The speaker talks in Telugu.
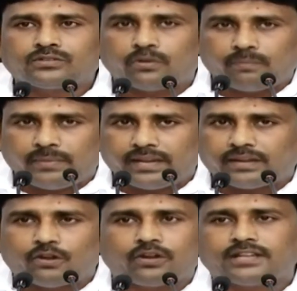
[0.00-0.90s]
సో
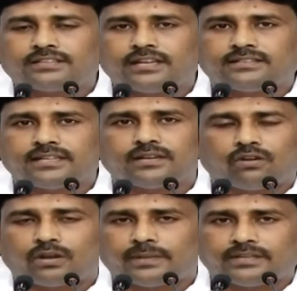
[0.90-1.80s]
మీరు నోటీసులు ఇచ్చి
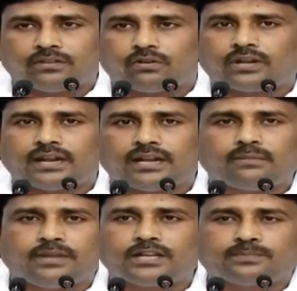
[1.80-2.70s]
నూట పద్దెనిమిది కోట్లు
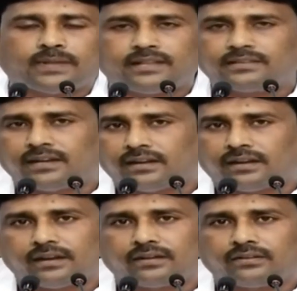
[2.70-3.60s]
అంటే మీరు స్పందించను
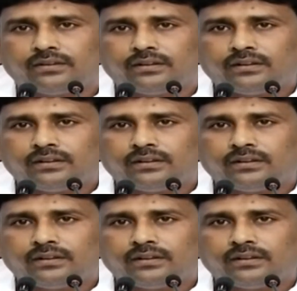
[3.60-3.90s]
అంటున్నారు